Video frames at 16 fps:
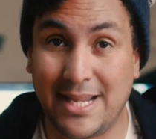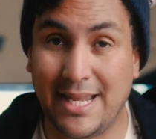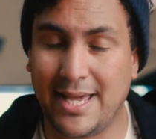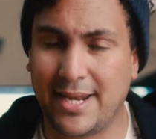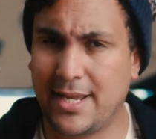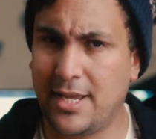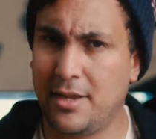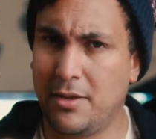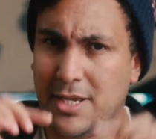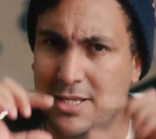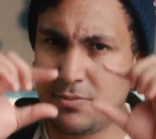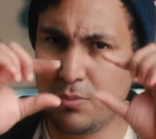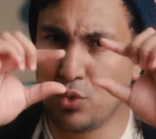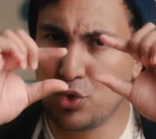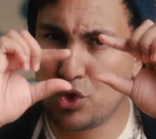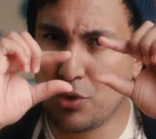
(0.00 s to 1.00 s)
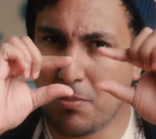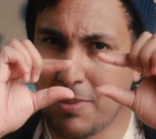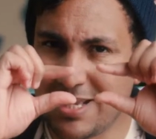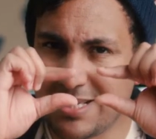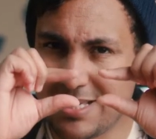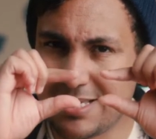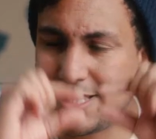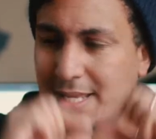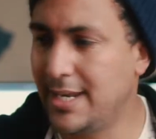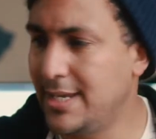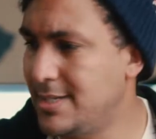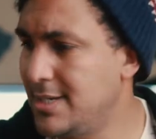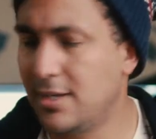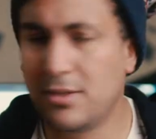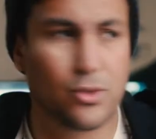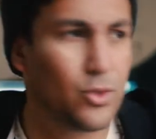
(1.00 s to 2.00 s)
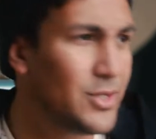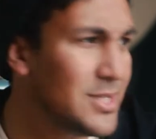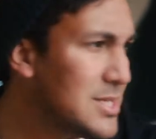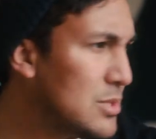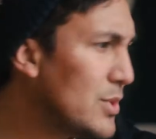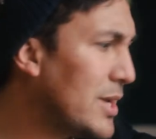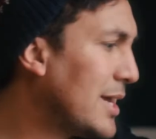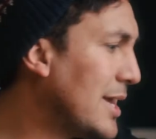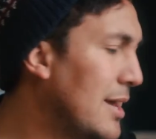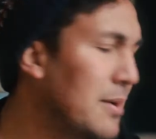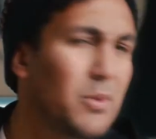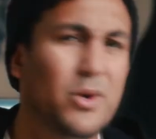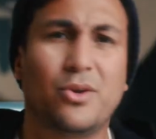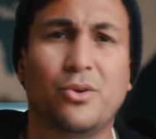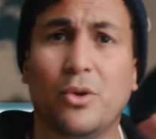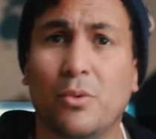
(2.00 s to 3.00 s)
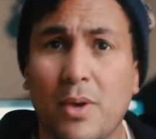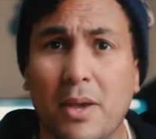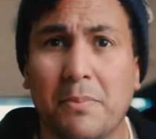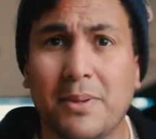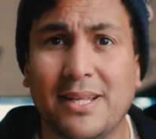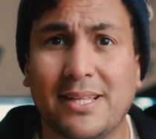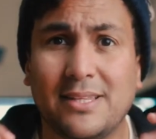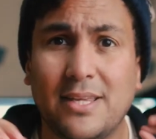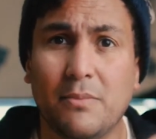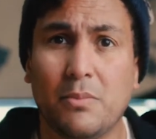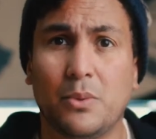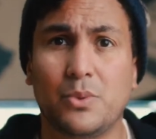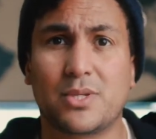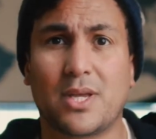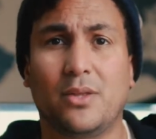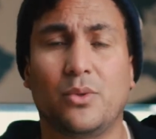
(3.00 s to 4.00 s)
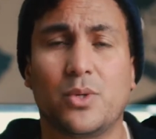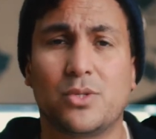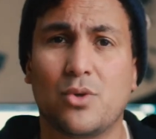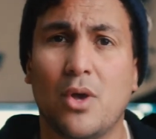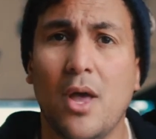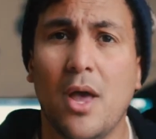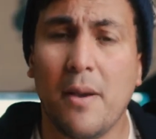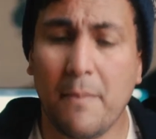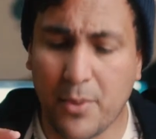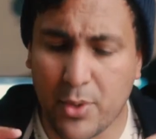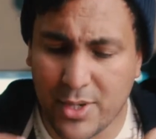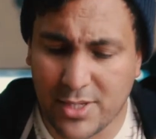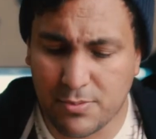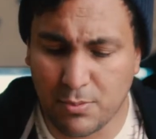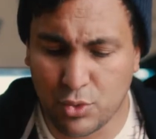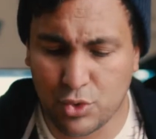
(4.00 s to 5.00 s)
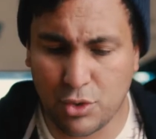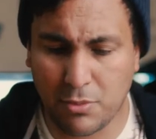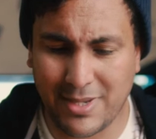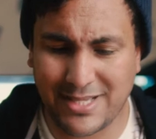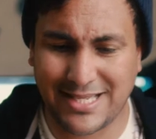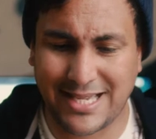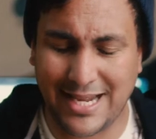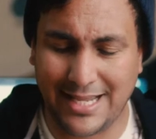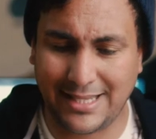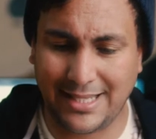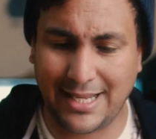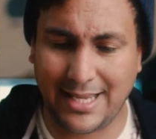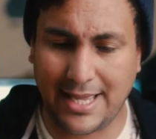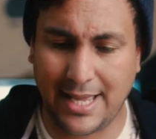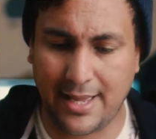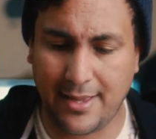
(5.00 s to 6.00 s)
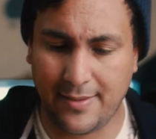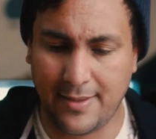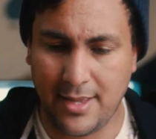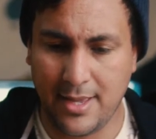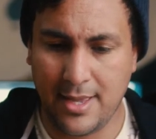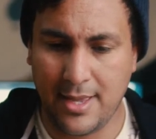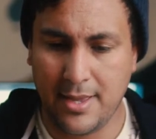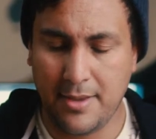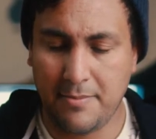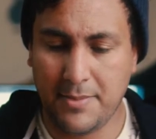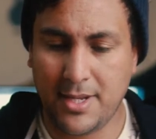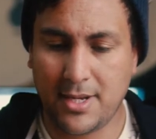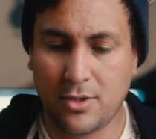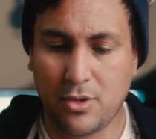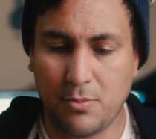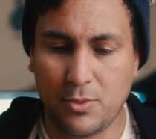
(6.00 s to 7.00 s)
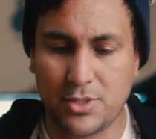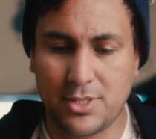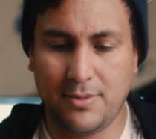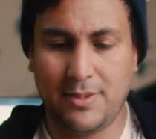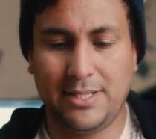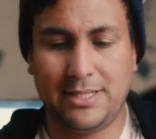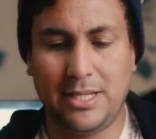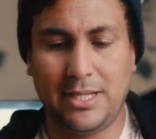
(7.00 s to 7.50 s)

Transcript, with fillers: larga, es mucho más estrecha. ¿Dónde está una caja? Bueno, no voy a perder tiempo buscando eso. Pero es mucho más grande la caja. Miren cómo se ve el